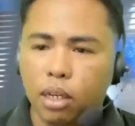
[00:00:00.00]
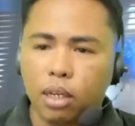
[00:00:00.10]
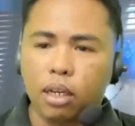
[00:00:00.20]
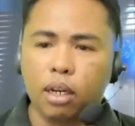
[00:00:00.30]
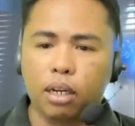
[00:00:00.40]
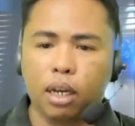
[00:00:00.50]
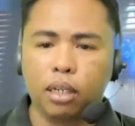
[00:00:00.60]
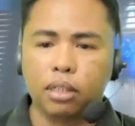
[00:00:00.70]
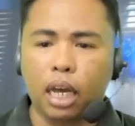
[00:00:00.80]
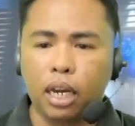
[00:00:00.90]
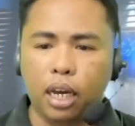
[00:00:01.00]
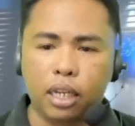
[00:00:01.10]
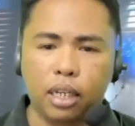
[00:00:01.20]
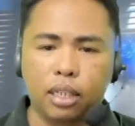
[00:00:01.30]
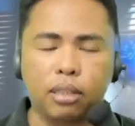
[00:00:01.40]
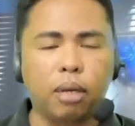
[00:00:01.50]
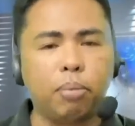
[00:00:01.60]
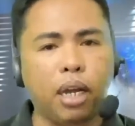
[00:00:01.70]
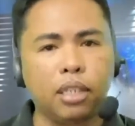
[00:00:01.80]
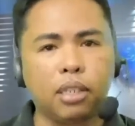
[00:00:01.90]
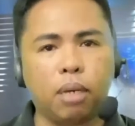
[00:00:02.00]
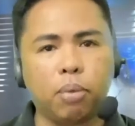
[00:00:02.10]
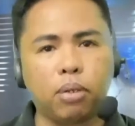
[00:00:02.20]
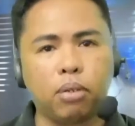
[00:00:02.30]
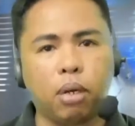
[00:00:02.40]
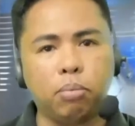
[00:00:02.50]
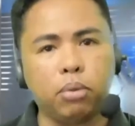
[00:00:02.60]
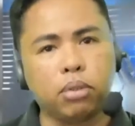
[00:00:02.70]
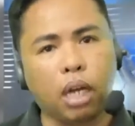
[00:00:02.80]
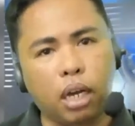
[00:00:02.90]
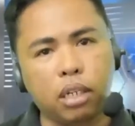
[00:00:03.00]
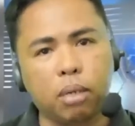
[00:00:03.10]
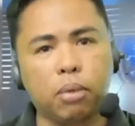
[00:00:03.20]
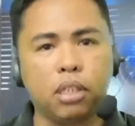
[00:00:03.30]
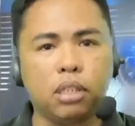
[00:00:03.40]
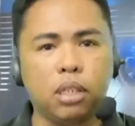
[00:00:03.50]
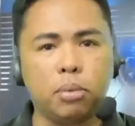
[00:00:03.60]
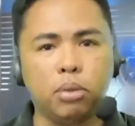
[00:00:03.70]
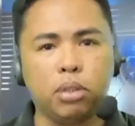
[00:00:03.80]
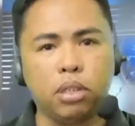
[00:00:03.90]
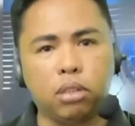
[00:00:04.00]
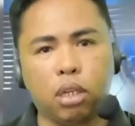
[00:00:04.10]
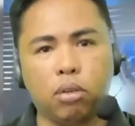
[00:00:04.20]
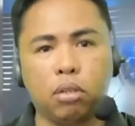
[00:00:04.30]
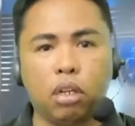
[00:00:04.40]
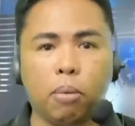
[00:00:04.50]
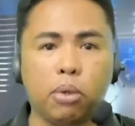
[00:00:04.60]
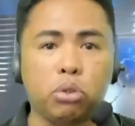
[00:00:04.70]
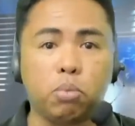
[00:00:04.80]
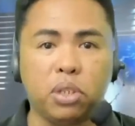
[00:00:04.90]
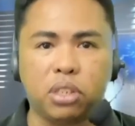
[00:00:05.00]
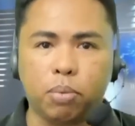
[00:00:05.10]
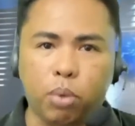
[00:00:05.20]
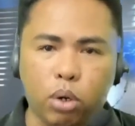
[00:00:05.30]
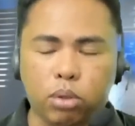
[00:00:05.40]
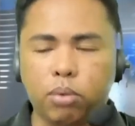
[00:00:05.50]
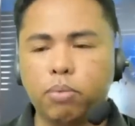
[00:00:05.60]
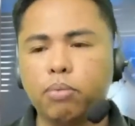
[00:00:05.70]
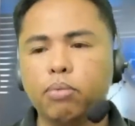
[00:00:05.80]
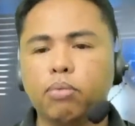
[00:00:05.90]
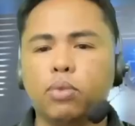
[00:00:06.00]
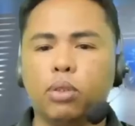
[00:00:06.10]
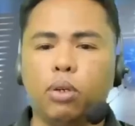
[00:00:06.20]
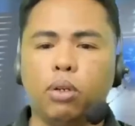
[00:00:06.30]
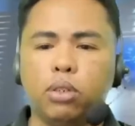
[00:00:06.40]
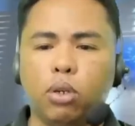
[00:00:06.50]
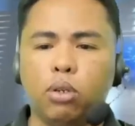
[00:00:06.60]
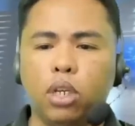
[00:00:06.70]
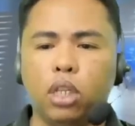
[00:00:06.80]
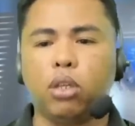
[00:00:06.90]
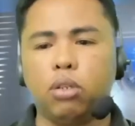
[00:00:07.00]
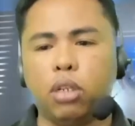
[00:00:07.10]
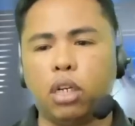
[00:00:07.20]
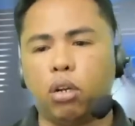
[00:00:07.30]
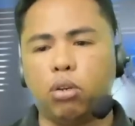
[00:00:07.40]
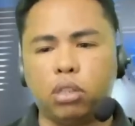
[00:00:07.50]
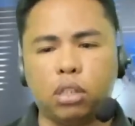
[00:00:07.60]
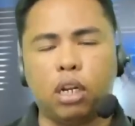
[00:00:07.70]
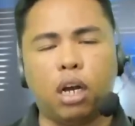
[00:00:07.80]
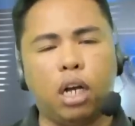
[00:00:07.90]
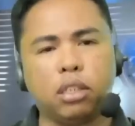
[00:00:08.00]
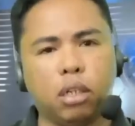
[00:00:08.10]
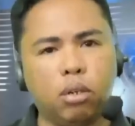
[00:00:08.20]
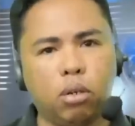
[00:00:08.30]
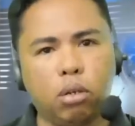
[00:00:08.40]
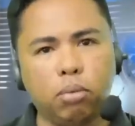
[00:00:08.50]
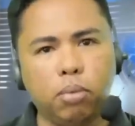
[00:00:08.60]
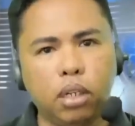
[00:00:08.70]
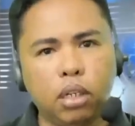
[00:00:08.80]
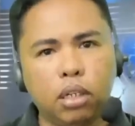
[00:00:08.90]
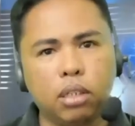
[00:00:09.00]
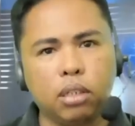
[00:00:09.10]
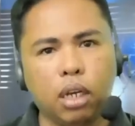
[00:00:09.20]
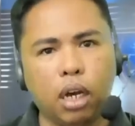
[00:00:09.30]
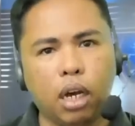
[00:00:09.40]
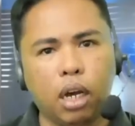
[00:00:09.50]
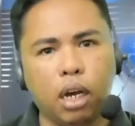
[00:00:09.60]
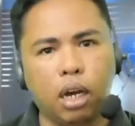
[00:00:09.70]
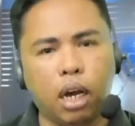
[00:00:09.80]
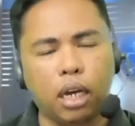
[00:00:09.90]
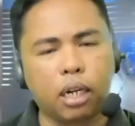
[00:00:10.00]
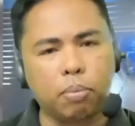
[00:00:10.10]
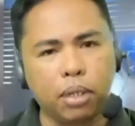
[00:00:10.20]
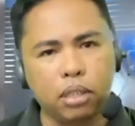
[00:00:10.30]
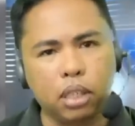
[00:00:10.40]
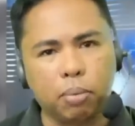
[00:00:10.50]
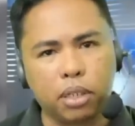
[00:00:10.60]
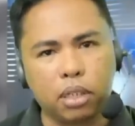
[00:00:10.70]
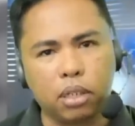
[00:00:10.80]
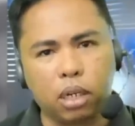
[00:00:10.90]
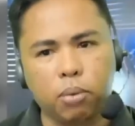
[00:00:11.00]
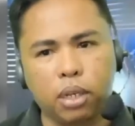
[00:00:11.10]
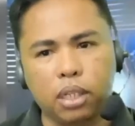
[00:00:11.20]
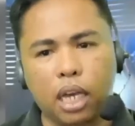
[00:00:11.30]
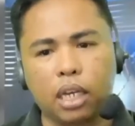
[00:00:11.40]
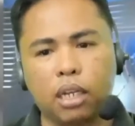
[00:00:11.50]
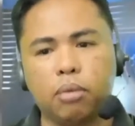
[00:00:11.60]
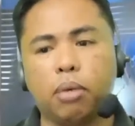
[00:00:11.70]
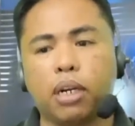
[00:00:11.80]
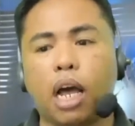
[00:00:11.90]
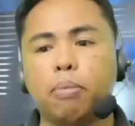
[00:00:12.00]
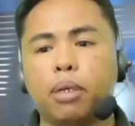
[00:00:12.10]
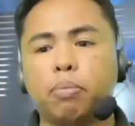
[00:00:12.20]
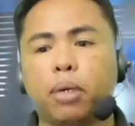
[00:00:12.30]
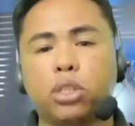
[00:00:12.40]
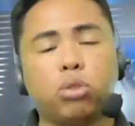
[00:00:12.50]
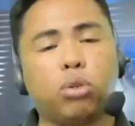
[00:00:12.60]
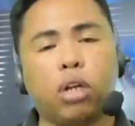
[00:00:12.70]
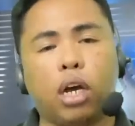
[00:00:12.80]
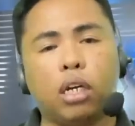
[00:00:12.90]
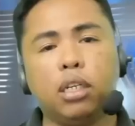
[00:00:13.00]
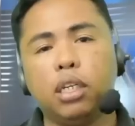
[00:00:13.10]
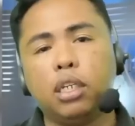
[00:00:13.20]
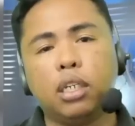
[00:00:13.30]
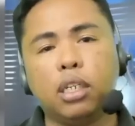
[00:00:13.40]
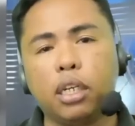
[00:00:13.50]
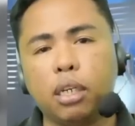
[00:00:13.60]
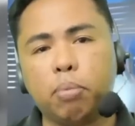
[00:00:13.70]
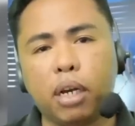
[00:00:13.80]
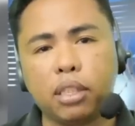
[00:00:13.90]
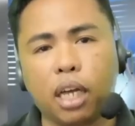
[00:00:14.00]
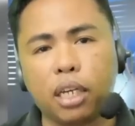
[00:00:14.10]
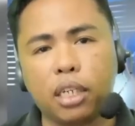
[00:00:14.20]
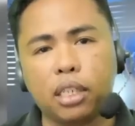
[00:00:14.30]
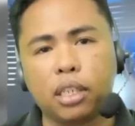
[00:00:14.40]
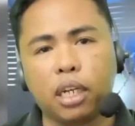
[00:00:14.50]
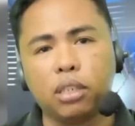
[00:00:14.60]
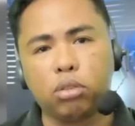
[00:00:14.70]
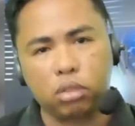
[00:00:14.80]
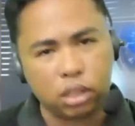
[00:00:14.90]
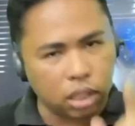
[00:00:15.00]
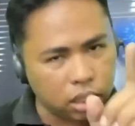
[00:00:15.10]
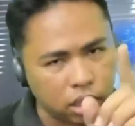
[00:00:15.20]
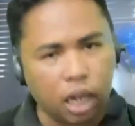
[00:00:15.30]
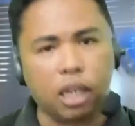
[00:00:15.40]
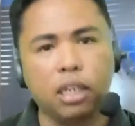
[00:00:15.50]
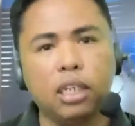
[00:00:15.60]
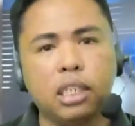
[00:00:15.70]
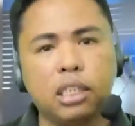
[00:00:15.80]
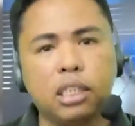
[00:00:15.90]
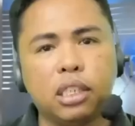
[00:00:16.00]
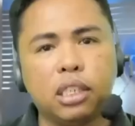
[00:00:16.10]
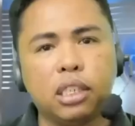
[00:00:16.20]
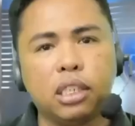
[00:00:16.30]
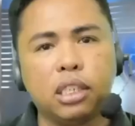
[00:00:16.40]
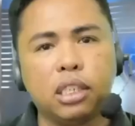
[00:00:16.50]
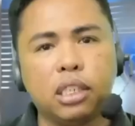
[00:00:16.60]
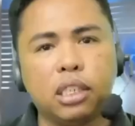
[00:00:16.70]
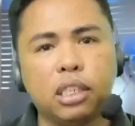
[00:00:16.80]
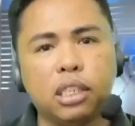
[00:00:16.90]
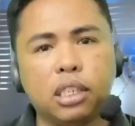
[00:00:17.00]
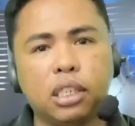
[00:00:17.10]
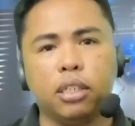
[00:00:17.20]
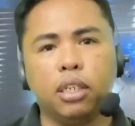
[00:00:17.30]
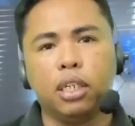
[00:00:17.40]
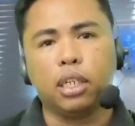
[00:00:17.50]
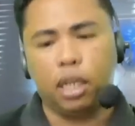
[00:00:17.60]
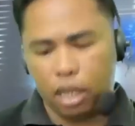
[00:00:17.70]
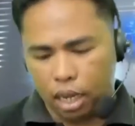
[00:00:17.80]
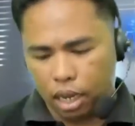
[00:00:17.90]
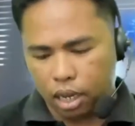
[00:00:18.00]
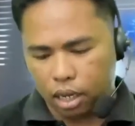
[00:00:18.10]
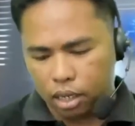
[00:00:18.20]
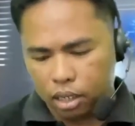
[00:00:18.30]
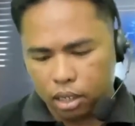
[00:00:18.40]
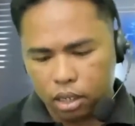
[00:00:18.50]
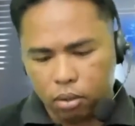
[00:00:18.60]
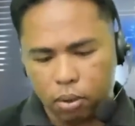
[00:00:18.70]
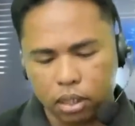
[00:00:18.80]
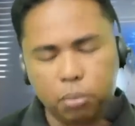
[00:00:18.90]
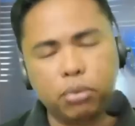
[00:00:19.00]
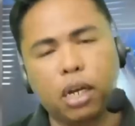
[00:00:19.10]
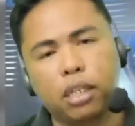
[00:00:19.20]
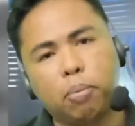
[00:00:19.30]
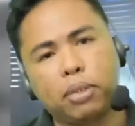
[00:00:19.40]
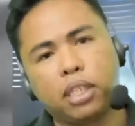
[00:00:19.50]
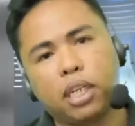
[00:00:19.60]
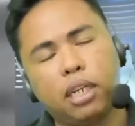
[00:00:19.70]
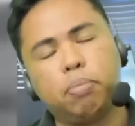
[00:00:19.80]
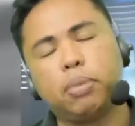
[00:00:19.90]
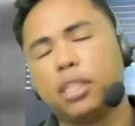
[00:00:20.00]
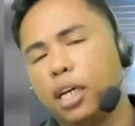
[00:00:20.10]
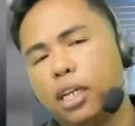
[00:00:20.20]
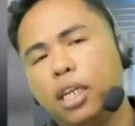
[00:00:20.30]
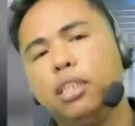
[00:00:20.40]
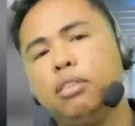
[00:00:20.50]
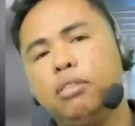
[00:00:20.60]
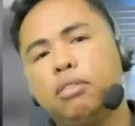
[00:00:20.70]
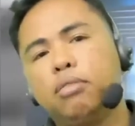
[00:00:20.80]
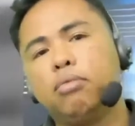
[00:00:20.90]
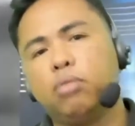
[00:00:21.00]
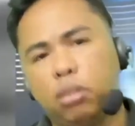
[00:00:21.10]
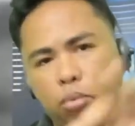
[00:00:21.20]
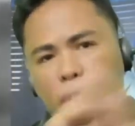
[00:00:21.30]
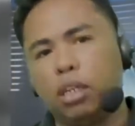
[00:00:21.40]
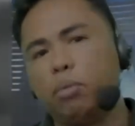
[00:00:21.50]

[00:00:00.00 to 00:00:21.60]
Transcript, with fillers: uh, ah, ng talakayan sa plaza pero nang puntahan naman ni James Consensino hindi naman sumisipot. No, so dito nagkaroon siya ng lakas ng loob na harapin si Father Darwin dahil maraming pastor ang nagipagtagisan. So isa siya sa magkikipagsubukan. Kaya wag na po natin patigal, patagalin. Simulan na